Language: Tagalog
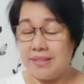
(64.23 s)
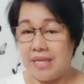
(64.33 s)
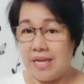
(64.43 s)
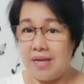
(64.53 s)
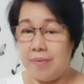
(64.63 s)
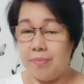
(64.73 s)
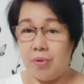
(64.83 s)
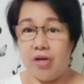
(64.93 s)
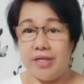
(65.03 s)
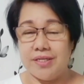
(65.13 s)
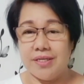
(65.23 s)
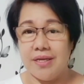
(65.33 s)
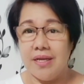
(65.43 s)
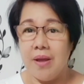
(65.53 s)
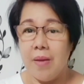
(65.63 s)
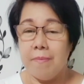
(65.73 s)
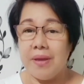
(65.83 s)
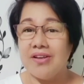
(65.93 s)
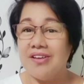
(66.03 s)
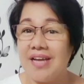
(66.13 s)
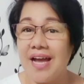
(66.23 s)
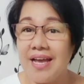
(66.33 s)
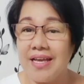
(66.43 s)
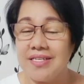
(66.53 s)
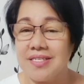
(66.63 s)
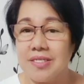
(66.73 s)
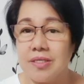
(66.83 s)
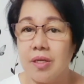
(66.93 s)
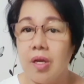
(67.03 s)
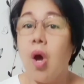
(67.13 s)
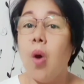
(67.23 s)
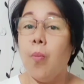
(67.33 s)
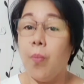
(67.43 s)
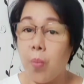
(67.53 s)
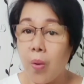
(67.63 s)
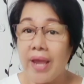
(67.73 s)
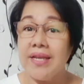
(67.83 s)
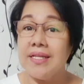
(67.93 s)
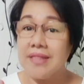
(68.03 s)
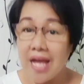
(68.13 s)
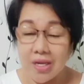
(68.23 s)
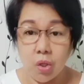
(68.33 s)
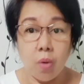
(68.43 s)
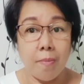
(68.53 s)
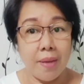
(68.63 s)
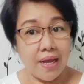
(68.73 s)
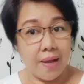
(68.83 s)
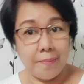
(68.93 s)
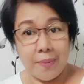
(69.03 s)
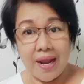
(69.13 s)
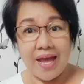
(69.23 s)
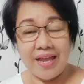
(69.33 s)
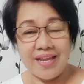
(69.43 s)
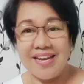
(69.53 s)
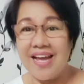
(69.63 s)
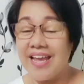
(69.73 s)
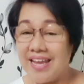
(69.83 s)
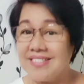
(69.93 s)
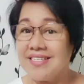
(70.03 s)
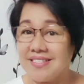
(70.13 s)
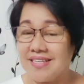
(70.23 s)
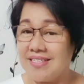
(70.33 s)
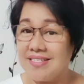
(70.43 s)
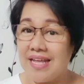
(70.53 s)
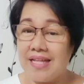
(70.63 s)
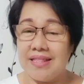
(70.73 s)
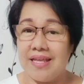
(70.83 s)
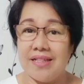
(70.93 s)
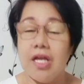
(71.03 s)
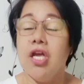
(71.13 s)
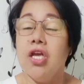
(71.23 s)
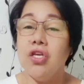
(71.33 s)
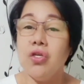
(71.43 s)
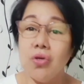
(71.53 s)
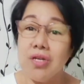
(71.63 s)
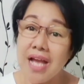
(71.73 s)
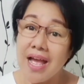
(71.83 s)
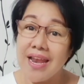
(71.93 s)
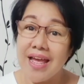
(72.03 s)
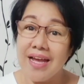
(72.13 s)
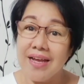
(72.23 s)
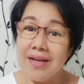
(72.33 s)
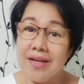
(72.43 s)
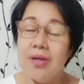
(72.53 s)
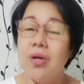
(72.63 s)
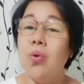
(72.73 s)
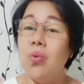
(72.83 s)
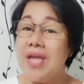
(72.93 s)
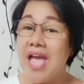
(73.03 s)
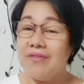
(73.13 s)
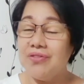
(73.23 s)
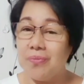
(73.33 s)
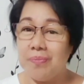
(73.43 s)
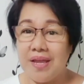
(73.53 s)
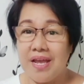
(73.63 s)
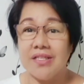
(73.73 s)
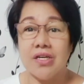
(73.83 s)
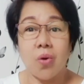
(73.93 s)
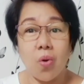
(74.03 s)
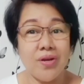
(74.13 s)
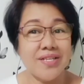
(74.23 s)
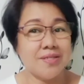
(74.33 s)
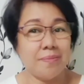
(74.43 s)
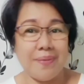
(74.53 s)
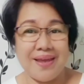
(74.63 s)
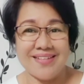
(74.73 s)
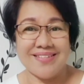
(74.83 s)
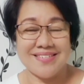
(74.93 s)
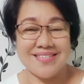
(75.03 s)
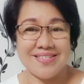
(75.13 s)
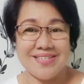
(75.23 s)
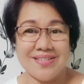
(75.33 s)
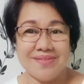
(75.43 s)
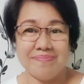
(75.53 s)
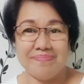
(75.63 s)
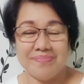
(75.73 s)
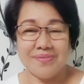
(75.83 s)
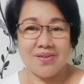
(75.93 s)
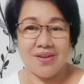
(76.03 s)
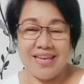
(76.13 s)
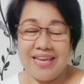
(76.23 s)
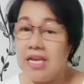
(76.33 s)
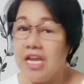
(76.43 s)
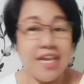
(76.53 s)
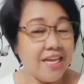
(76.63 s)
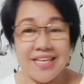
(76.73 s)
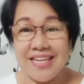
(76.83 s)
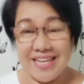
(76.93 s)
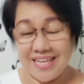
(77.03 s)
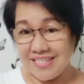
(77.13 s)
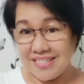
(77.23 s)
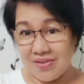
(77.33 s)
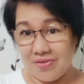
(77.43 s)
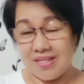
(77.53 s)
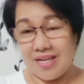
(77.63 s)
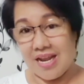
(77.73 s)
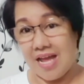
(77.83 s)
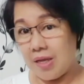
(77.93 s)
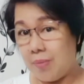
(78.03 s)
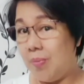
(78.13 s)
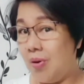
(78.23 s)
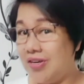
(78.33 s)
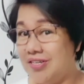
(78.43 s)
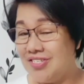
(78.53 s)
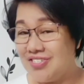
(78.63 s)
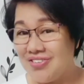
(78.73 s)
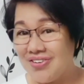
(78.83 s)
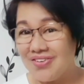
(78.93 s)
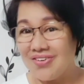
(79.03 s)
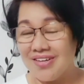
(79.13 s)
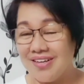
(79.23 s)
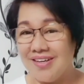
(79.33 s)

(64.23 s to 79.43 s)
uh, employed. Pero guys, pwede tayong mag-apply ng SSS natin. Yun nga lang, we have to pay at our own expense. Okay? Hindi na yan sasagutin ng employers nyo.